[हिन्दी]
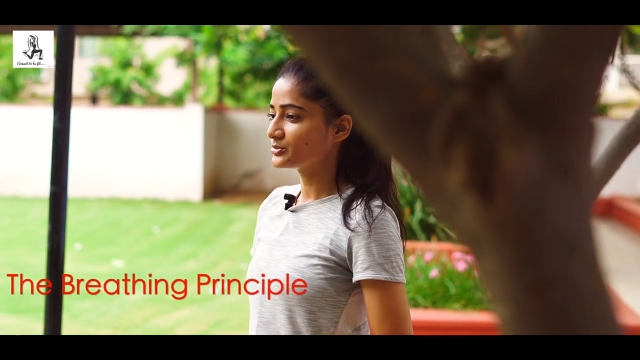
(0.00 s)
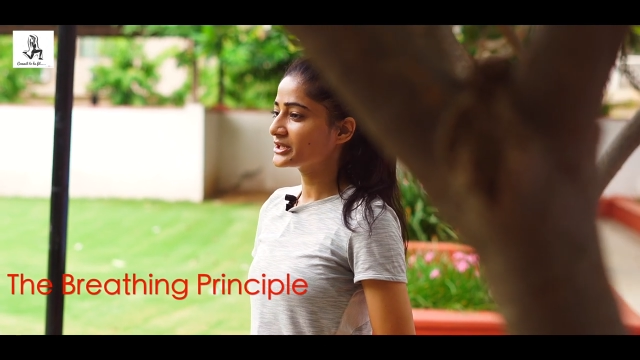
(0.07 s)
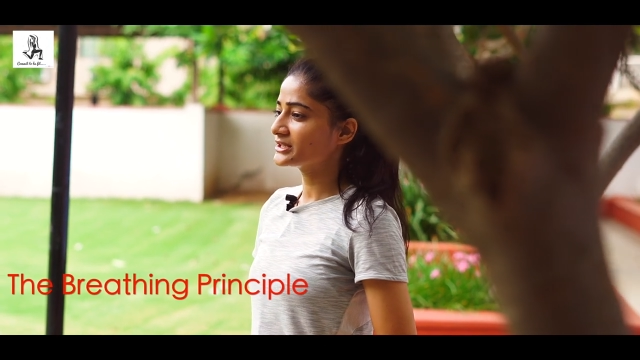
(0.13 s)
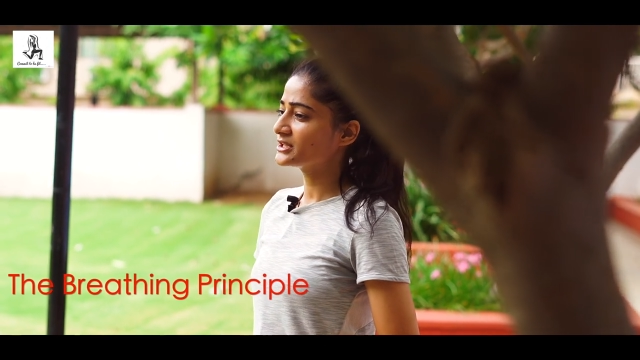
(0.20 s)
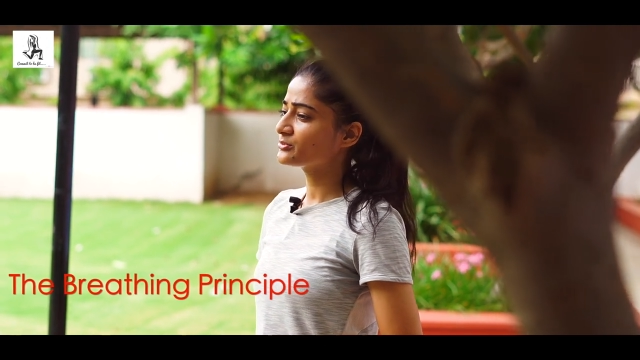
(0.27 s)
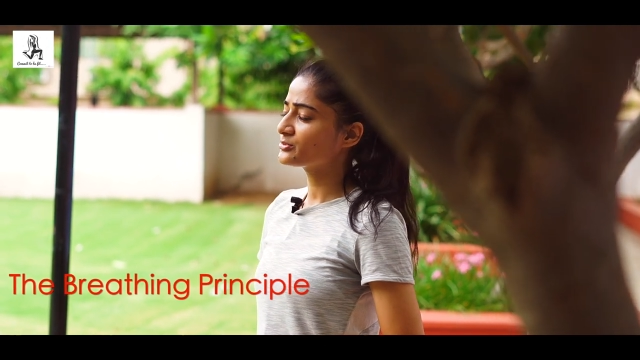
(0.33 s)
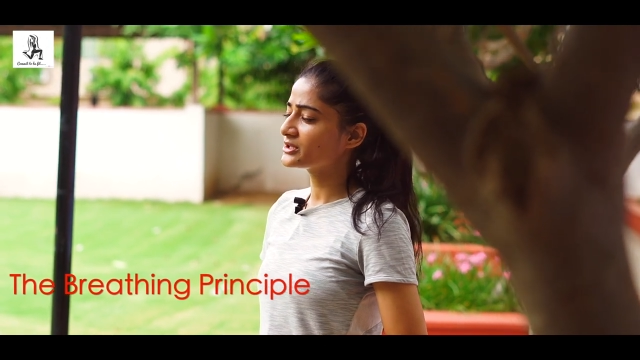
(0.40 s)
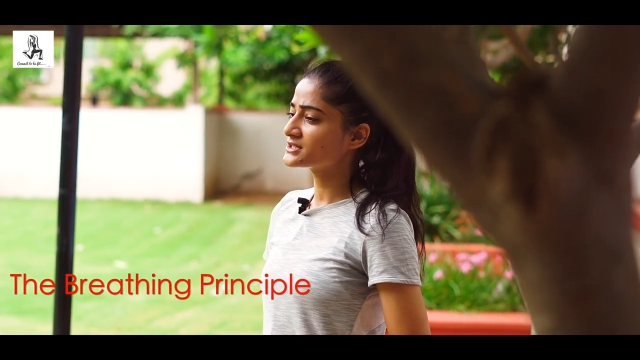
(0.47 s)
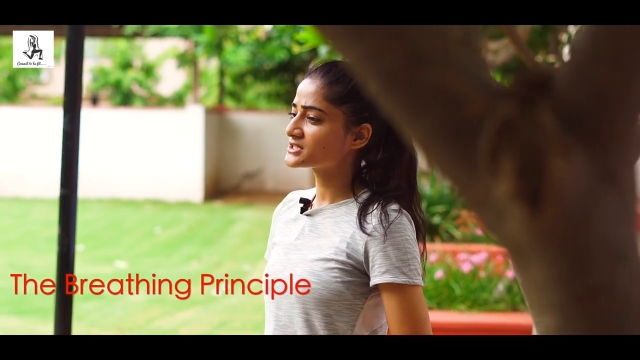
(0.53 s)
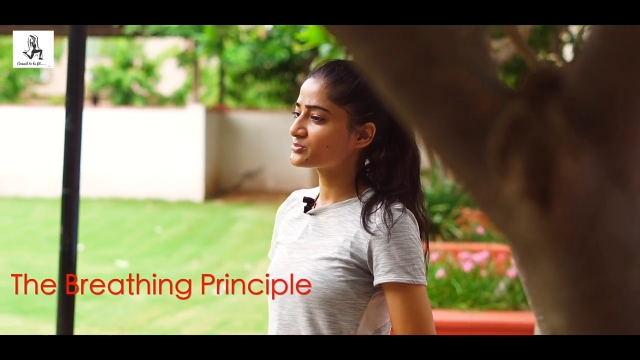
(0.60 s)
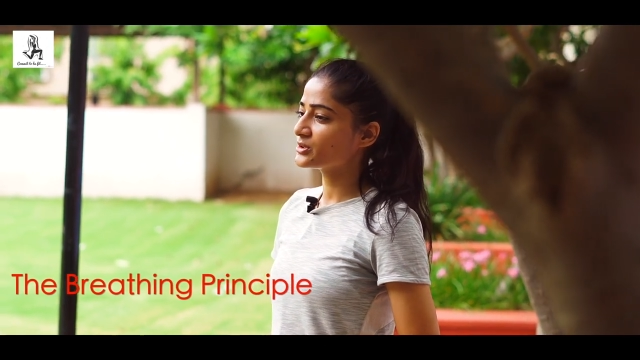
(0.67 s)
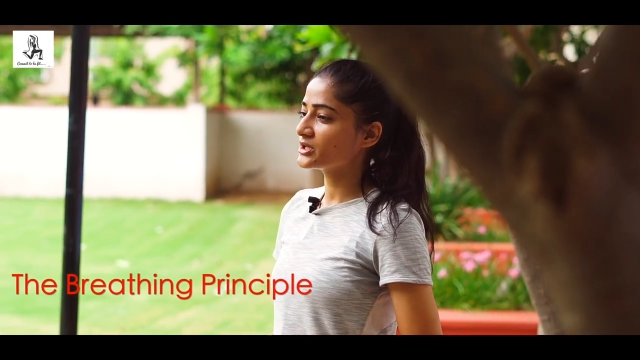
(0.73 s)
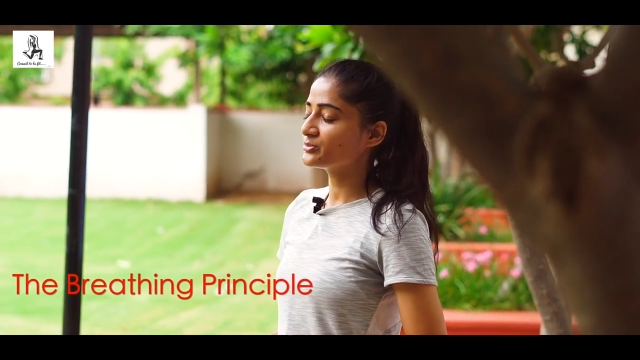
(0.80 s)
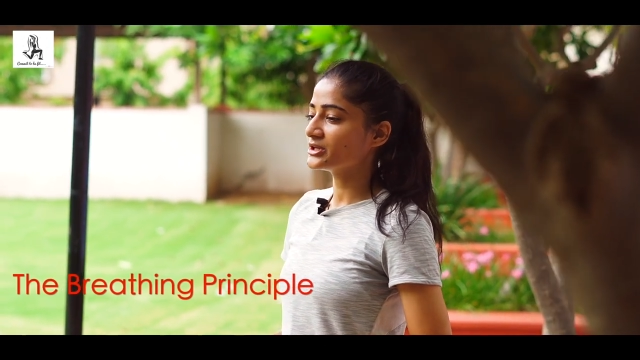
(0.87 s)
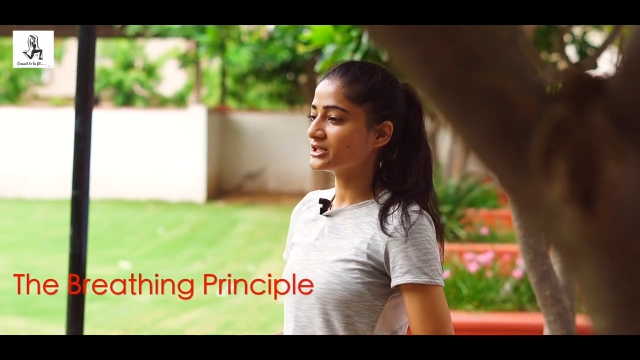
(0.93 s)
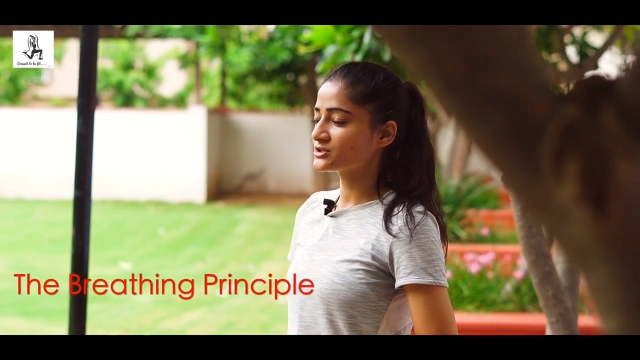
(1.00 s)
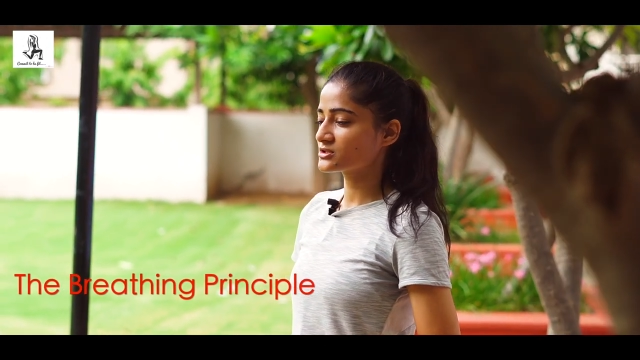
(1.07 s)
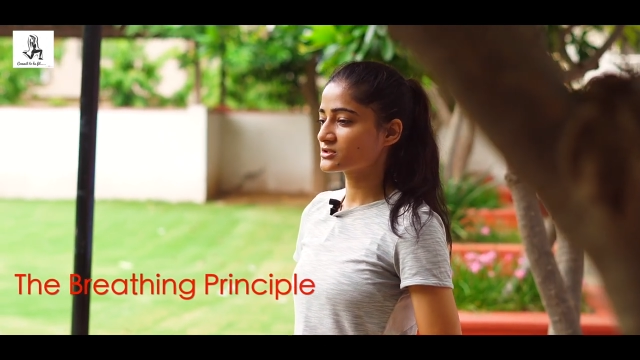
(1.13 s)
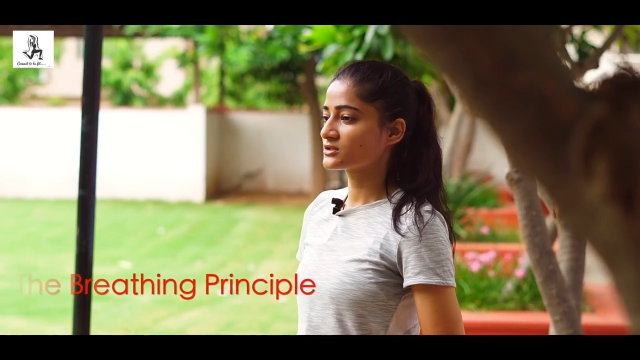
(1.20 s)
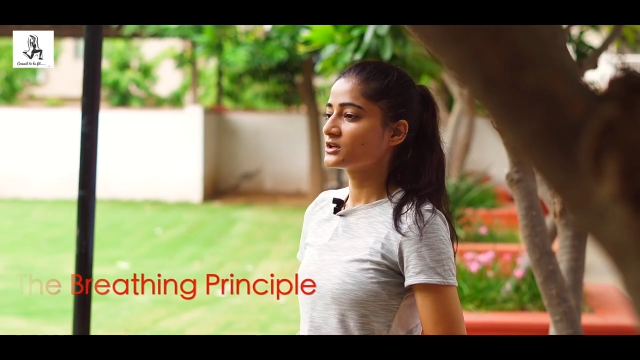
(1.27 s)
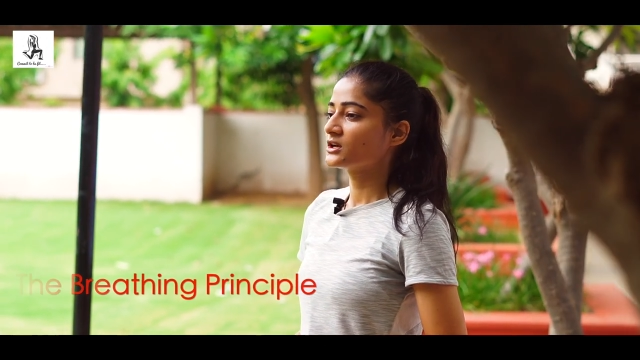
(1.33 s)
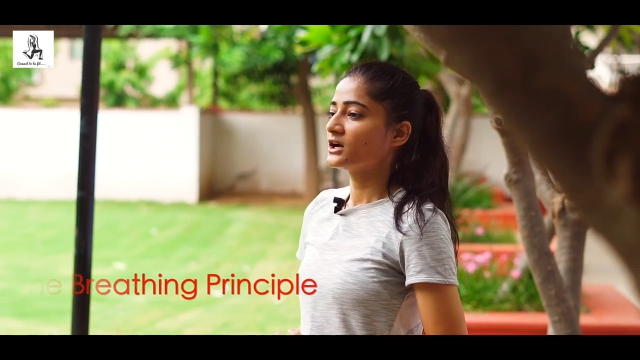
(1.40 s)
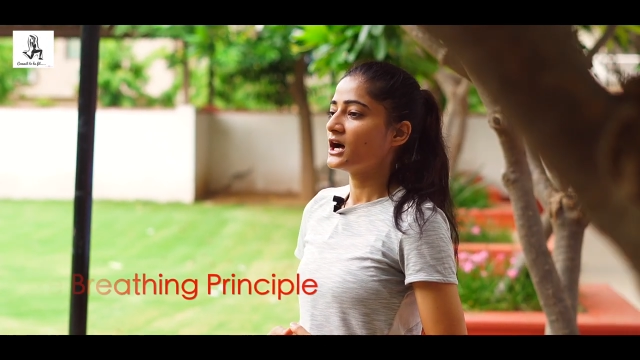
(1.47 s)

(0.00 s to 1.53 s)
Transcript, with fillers: ब्रीथिंग प्रिंसिपल मीन्स